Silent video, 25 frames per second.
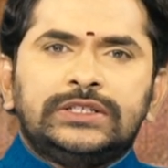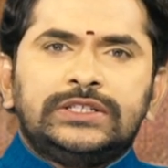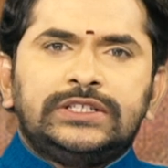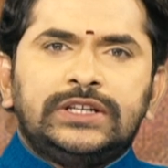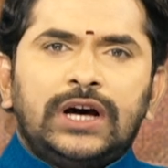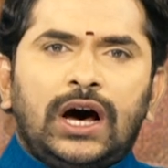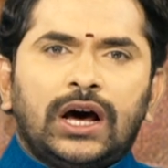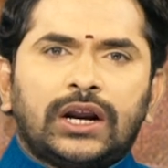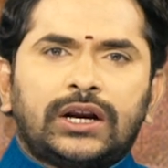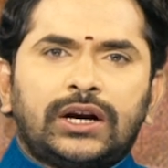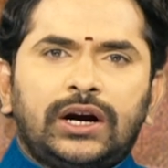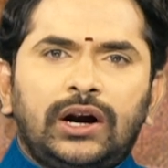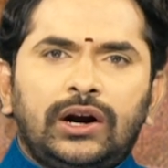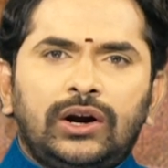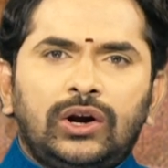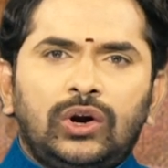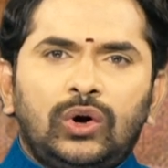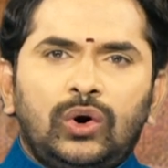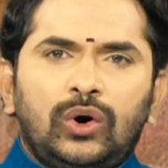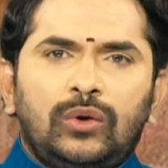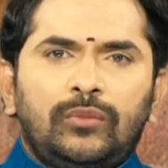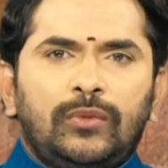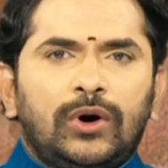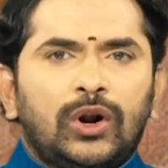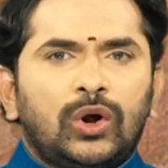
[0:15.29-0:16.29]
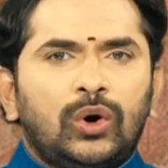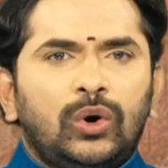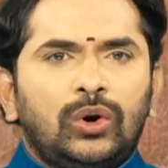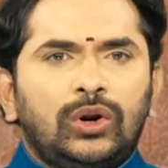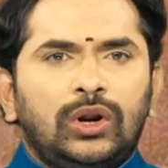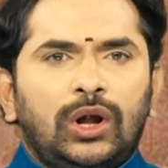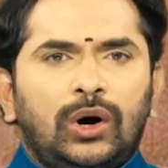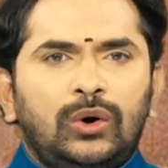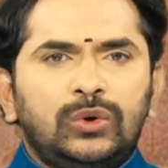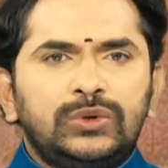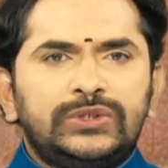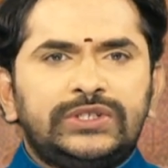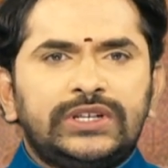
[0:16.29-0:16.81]
జార్ఖండ్లో మరో
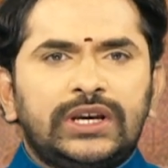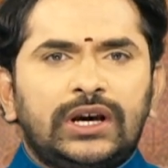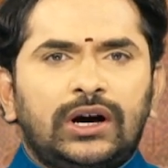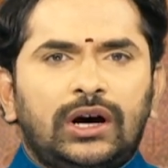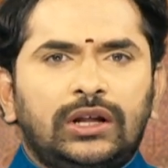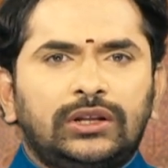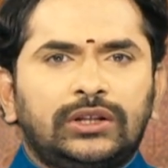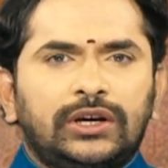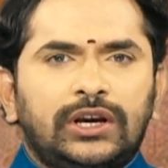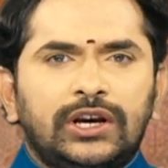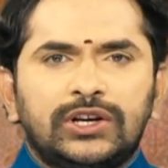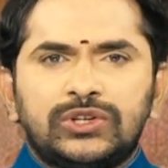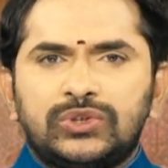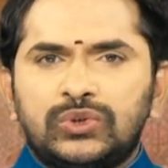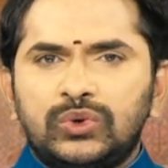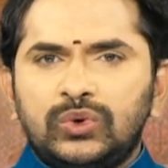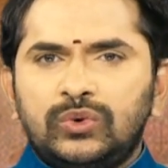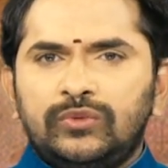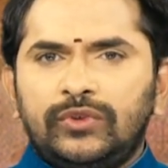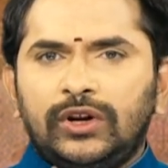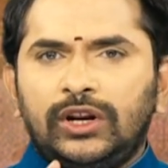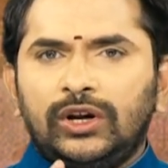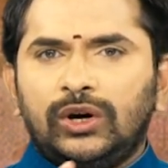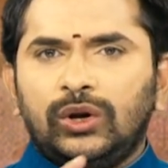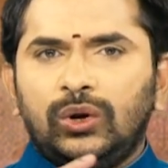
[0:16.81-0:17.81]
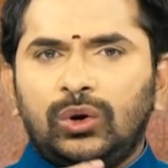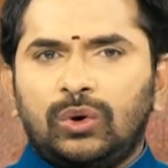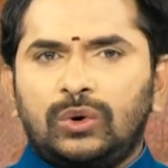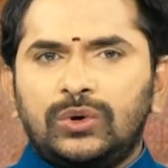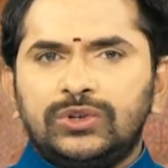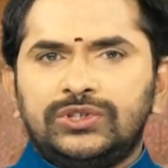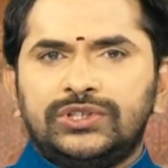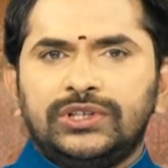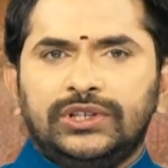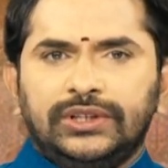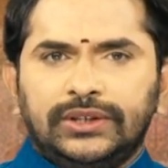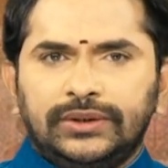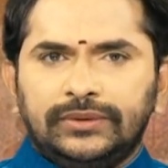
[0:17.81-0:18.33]
లవ్ జిహాద్ కేసు వెలుగులోకి
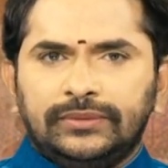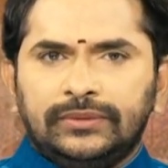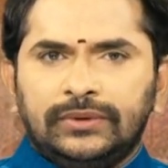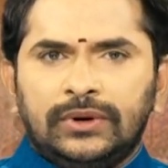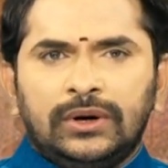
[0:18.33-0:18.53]
వచ్చింది